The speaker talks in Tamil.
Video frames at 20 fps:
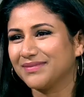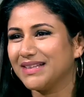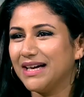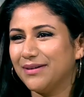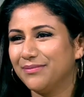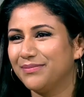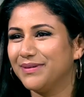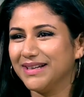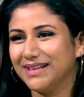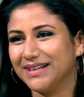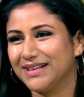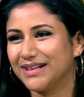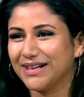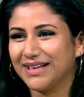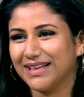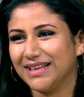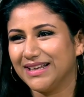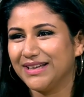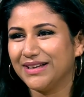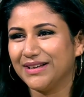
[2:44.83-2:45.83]
அப்படின்ற
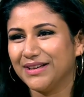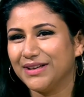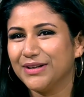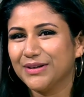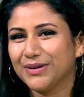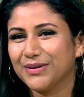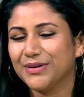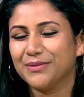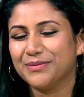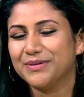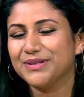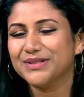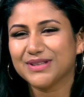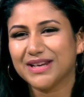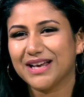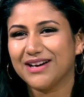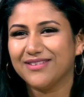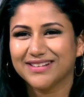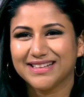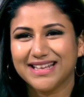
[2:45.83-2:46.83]
இருக்கும் அப்படின்னு
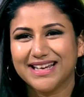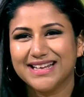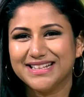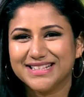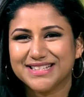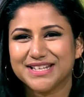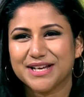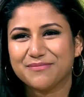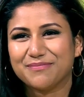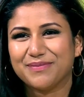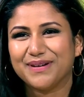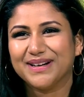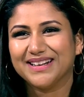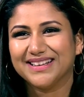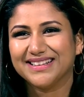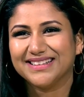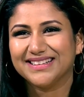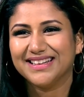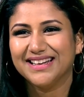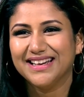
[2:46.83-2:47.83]
சொல்லி அவர் தான் இனிஷியேட்
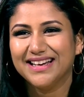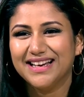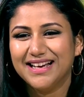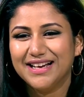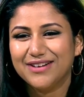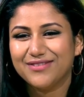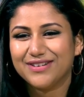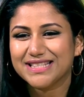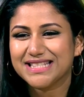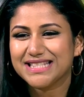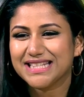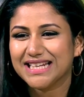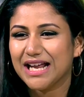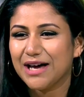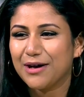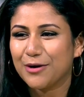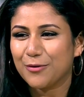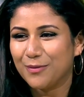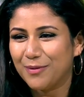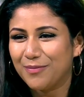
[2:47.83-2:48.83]
பண்ணது ஃபஸ்ட்டு
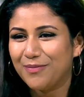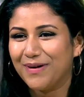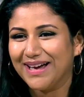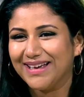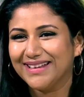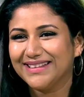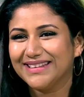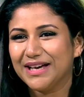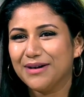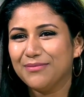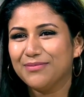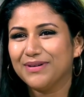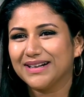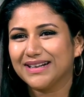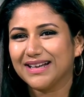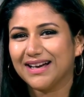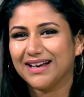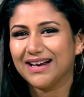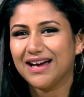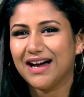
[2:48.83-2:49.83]
நான் ரொம்ப பயந்தேன்
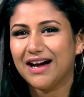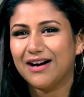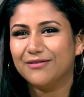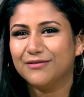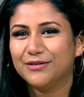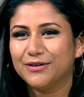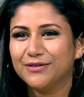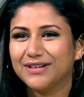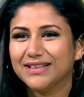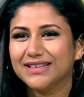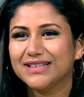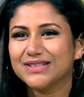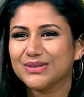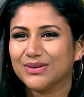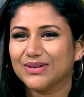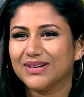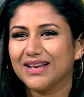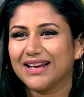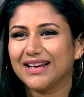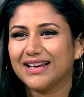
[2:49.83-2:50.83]
பட் ஆனால் அவர் வந்து
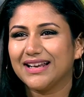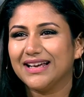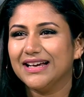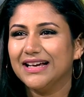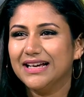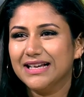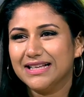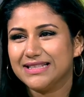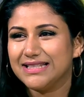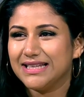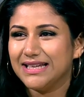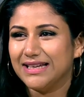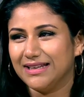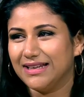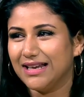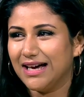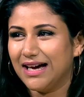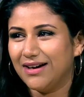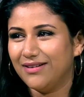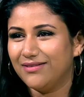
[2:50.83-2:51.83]
சொன்னார்ல சி
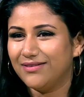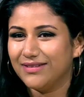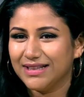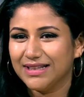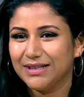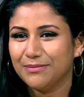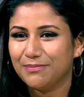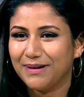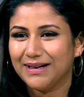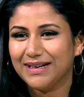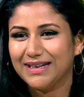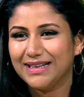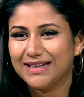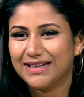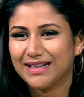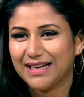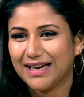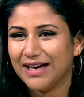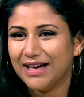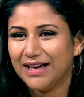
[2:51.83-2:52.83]
நான் வந்து
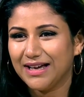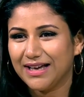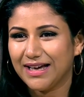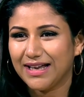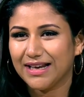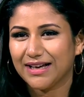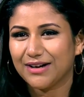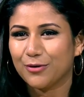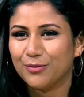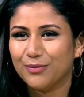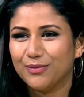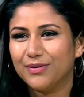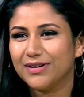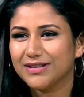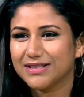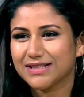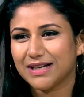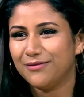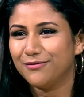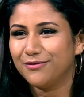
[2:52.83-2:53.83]
பண்ணியிருக்கேன் எனக்கு ரொம்ப
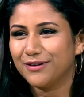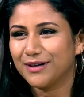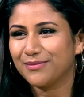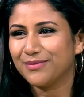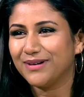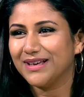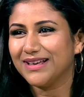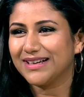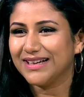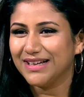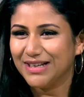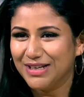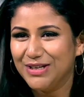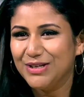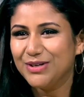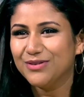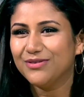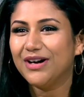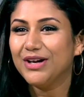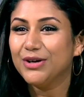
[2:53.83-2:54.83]
கம்ஃபர்டபுளாக இருக்குது
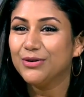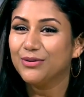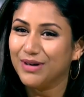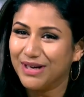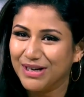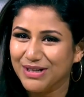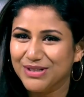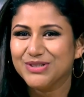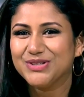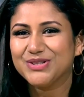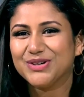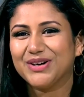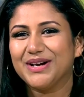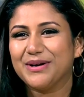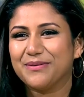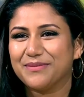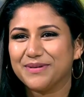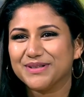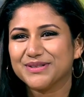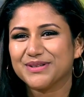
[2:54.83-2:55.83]
நீ வா யூ வில்
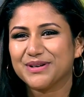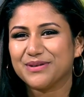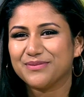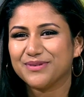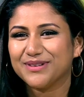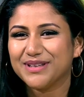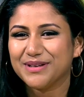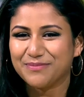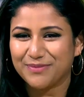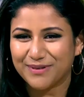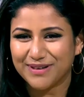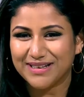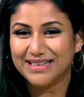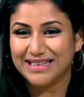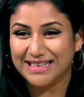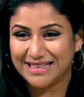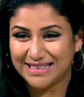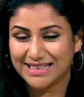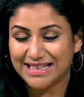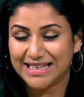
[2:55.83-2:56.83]
என்ஜாய் அப்படின்னு சொல்லும்போது இப்போ
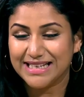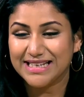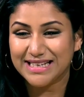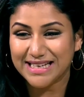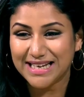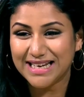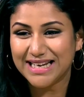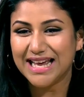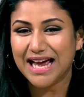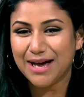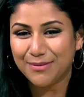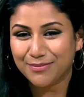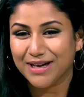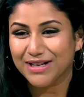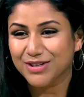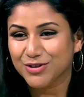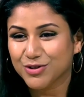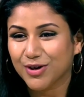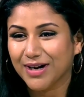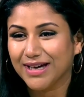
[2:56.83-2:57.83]
ரியலி ஐம்
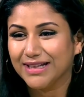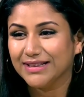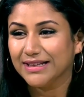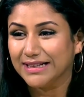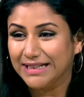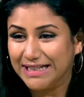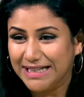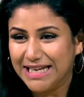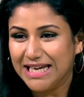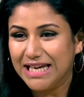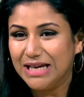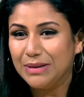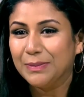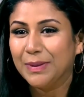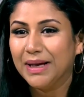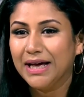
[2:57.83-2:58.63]
என்ஜாயிங் த டீம்